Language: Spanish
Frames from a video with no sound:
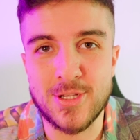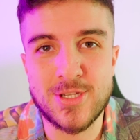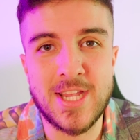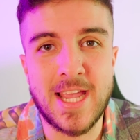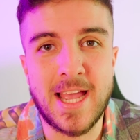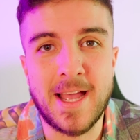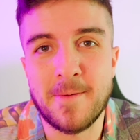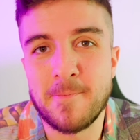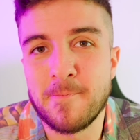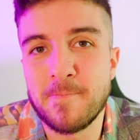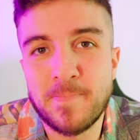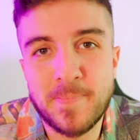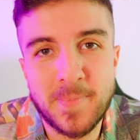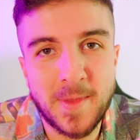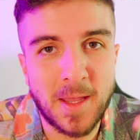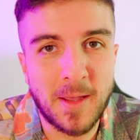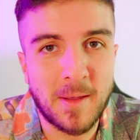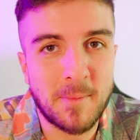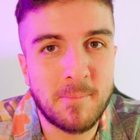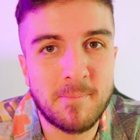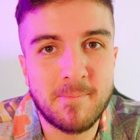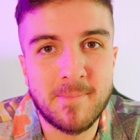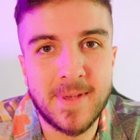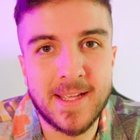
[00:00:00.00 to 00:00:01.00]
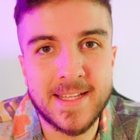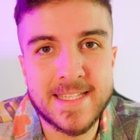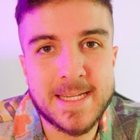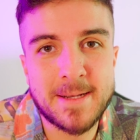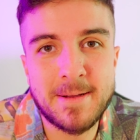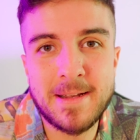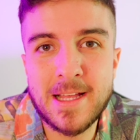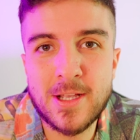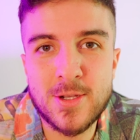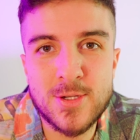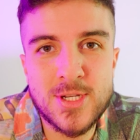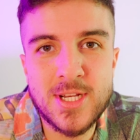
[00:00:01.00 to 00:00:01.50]
O sea,
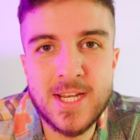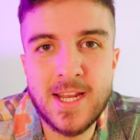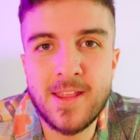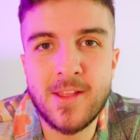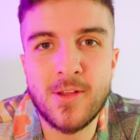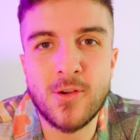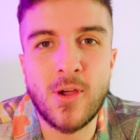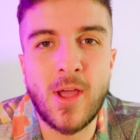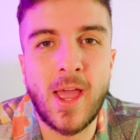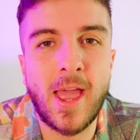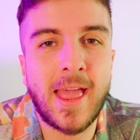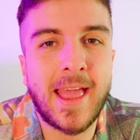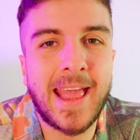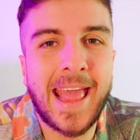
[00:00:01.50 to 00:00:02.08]
estaba en la cocina y digo,